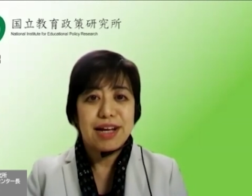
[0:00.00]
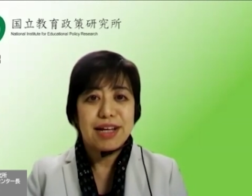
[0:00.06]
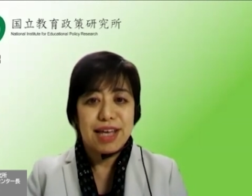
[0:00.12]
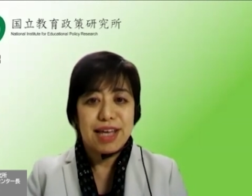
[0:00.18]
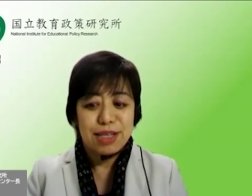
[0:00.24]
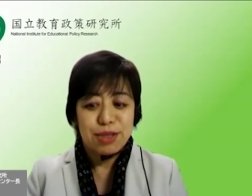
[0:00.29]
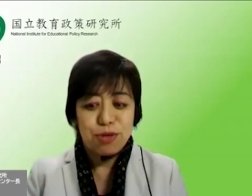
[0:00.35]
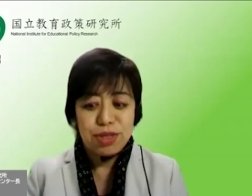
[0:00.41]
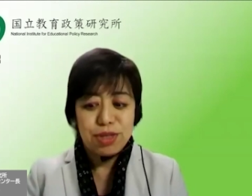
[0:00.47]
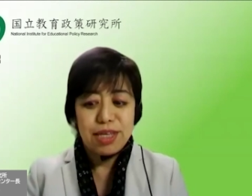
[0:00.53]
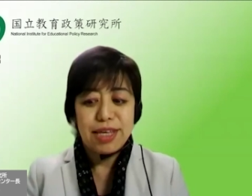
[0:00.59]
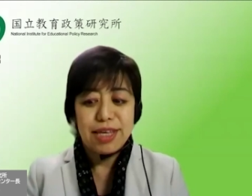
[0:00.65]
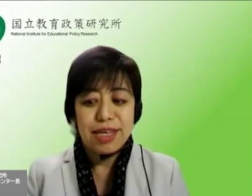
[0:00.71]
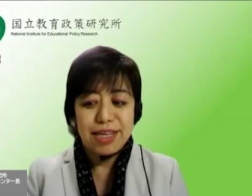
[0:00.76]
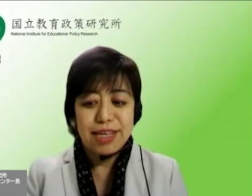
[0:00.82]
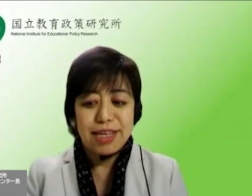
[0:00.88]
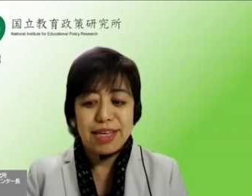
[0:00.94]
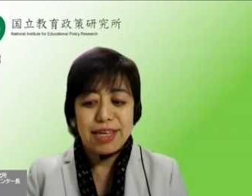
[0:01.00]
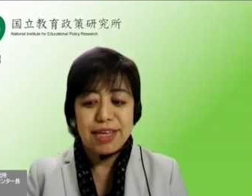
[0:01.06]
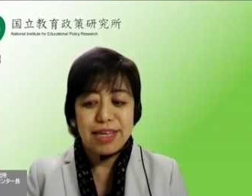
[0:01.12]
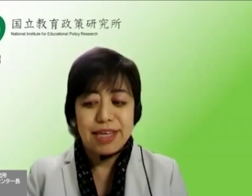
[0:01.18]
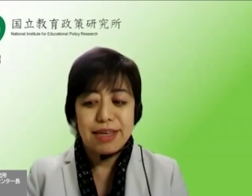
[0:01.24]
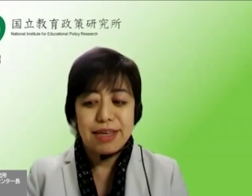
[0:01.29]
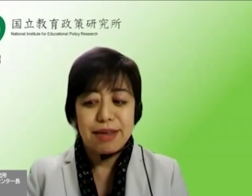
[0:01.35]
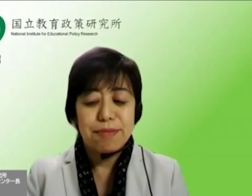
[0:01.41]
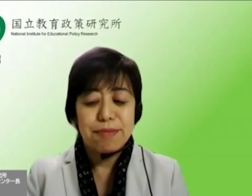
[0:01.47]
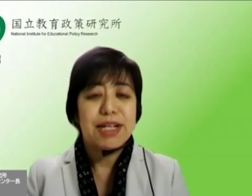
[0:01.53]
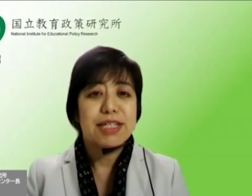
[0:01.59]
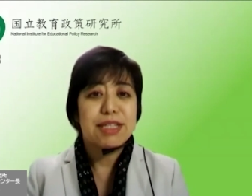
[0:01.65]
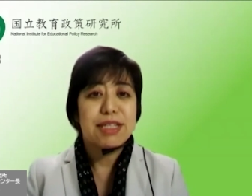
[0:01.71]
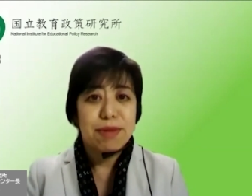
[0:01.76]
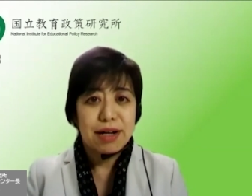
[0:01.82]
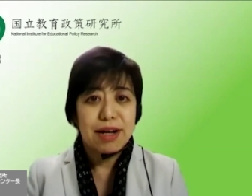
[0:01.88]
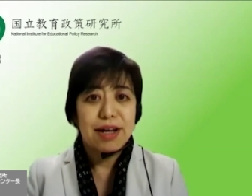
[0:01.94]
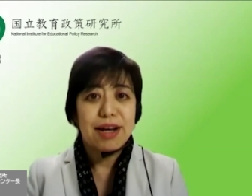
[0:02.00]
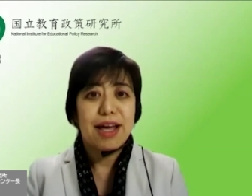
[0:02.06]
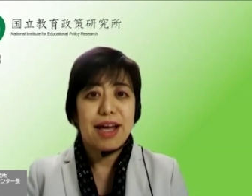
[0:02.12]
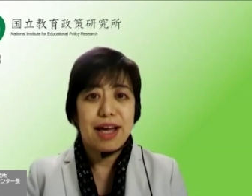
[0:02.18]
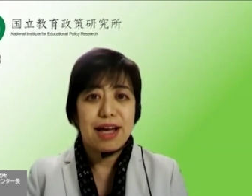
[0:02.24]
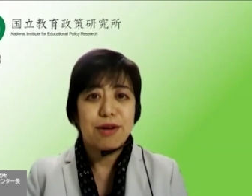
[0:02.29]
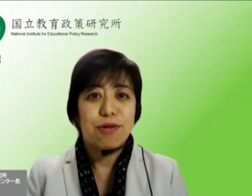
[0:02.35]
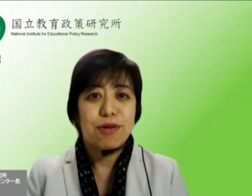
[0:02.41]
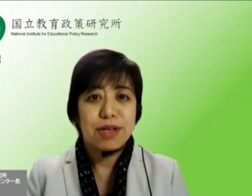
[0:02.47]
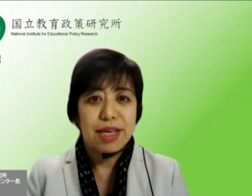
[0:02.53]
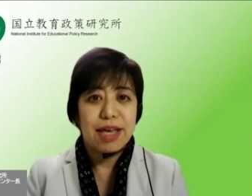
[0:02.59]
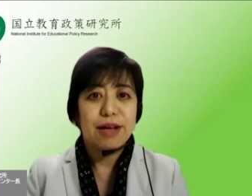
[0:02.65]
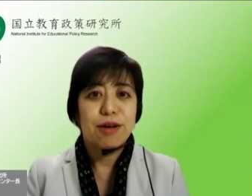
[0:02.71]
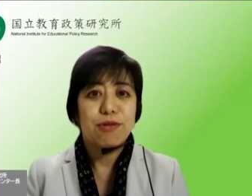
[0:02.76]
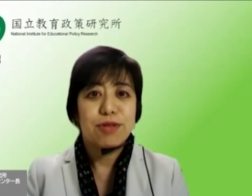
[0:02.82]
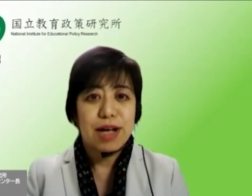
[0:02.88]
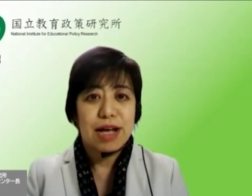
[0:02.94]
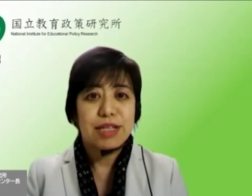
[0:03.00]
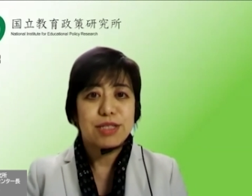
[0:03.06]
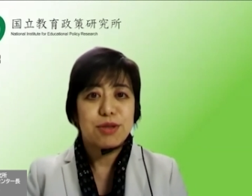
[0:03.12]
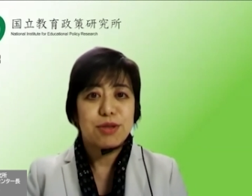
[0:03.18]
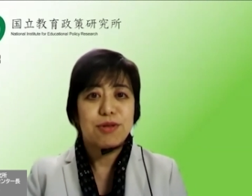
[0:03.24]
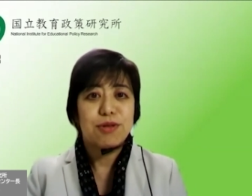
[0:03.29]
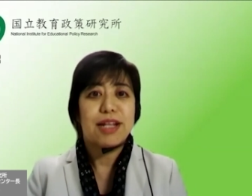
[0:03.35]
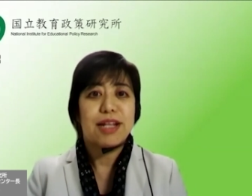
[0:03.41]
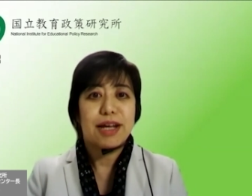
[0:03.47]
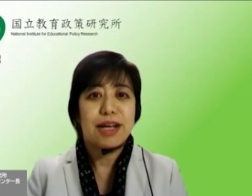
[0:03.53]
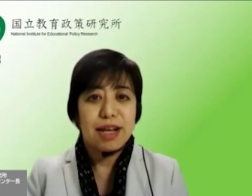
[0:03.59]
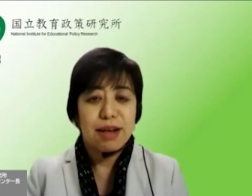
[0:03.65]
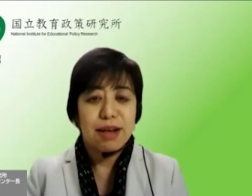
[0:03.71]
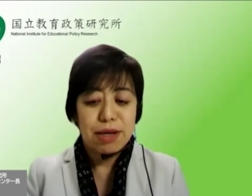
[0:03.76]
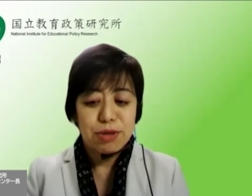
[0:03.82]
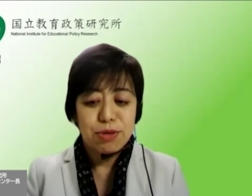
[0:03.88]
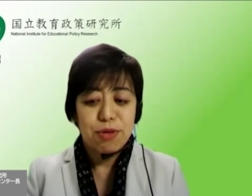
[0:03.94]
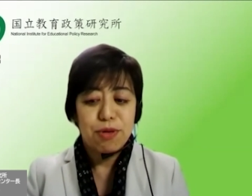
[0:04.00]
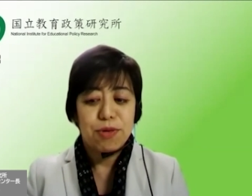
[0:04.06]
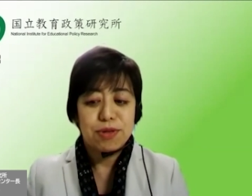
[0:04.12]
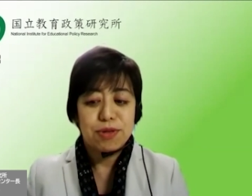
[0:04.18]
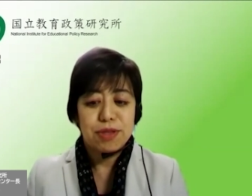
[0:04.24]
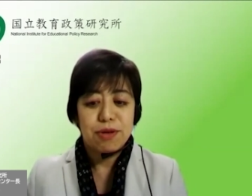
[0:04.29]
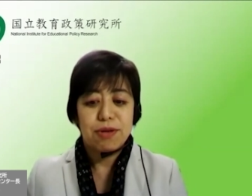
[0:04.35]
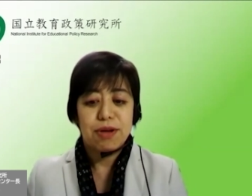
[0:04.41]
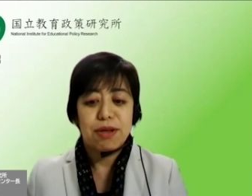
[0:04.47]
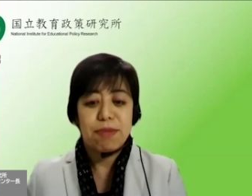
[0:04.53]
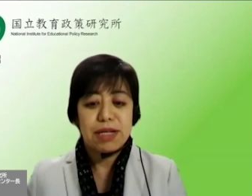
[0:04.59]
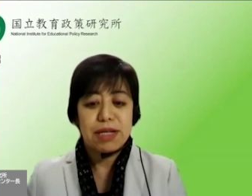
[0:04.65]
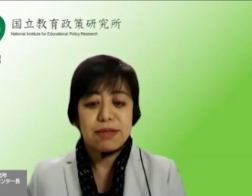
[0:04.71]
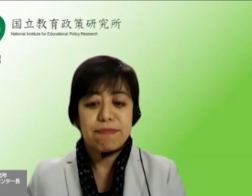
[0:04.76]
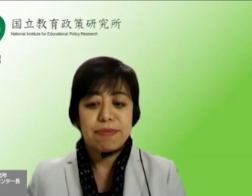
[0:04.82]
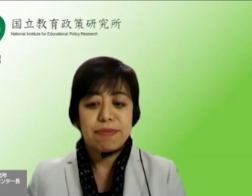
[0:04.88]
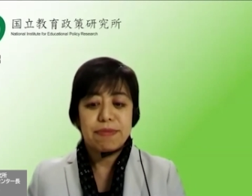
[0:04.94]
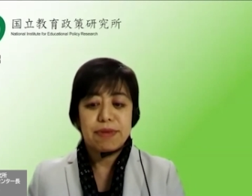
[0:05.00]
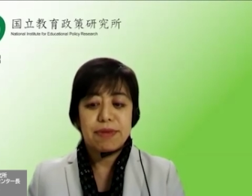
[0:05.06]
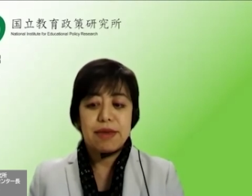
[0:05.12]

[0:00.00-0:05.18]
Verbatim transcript: アンケートに皆様からご意見ご感想をいただければと思っております。